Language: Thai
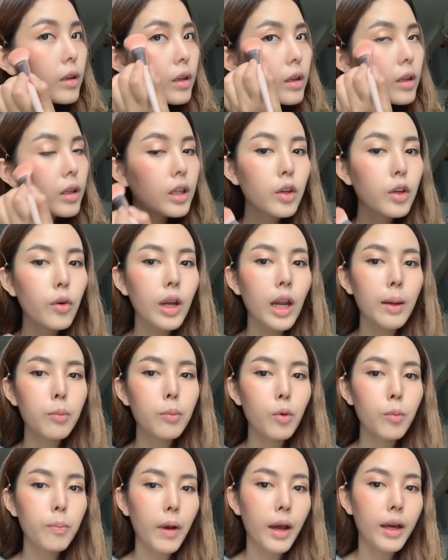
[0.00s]
คือเวลา
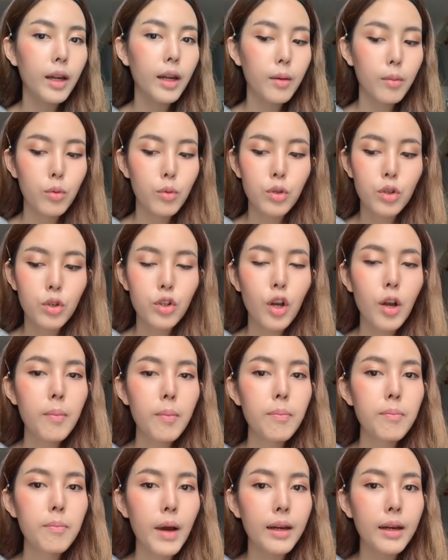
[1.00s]
บูปัดอะบูจะชอบ
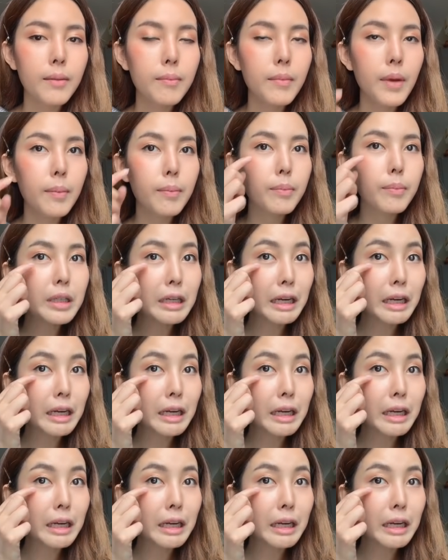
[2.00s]
ปัดแบบเผื่